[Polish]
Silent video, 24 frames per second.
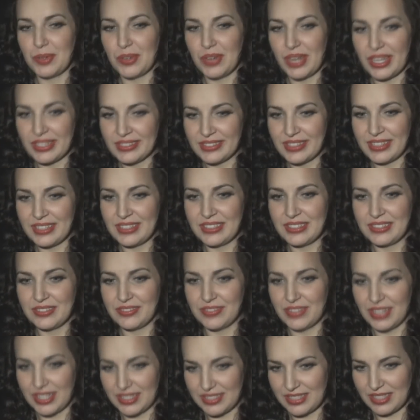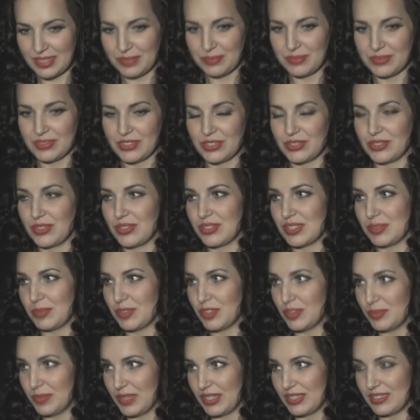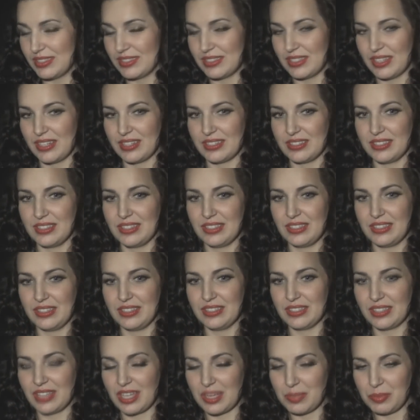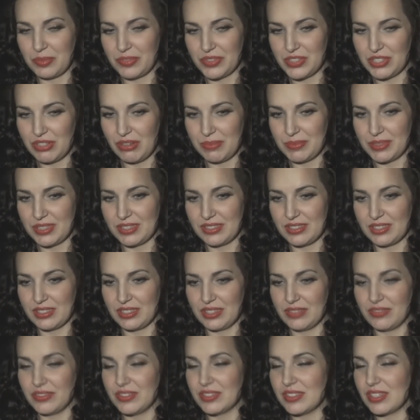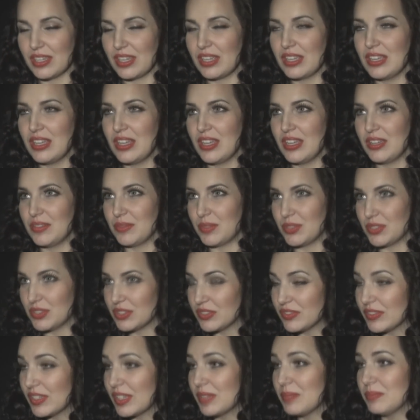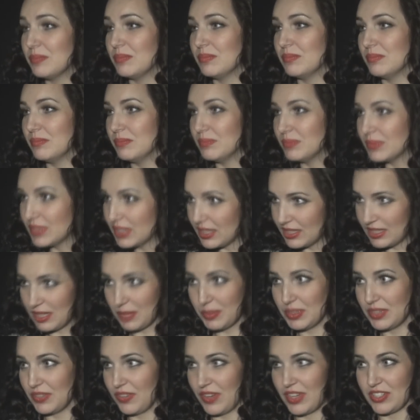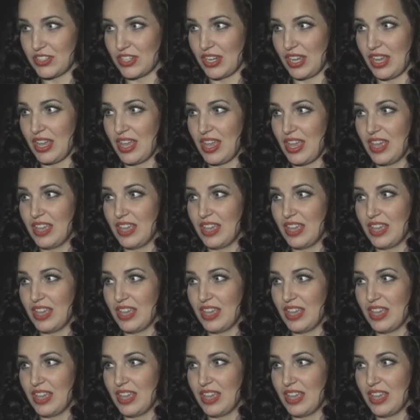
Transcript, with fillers: Po latach wracam do tego samego miejsca i, i tak jak powiedziałam na scenie widzę właściwie te same twarze.